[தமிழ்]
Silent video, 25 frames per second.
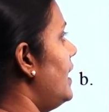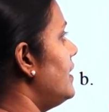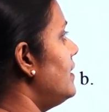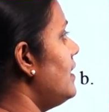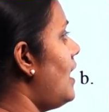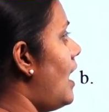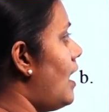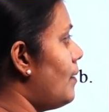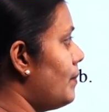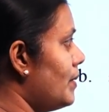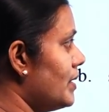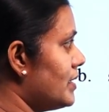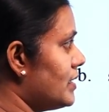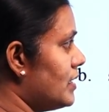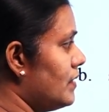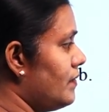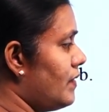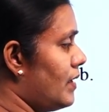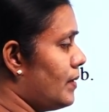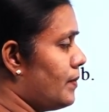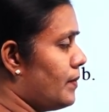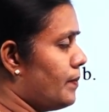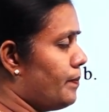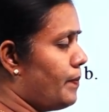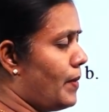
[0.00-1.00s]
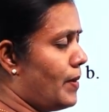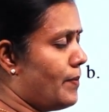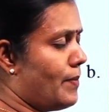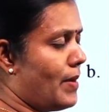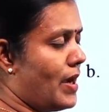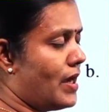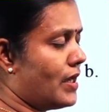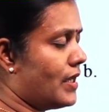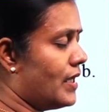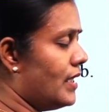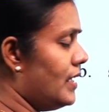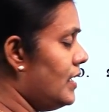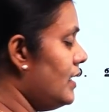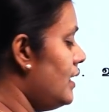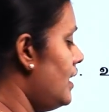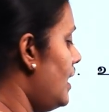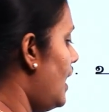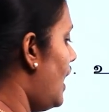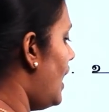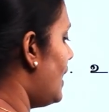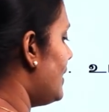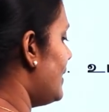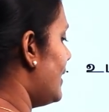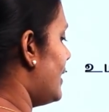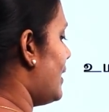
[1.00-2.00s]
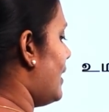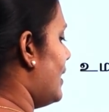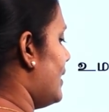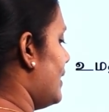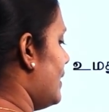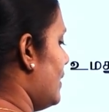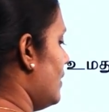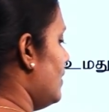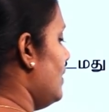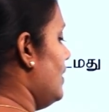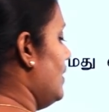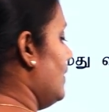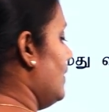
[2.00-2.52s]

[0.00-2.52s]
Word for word: எது அமழ்த்தி வெப்பமாக்கி அதற்கான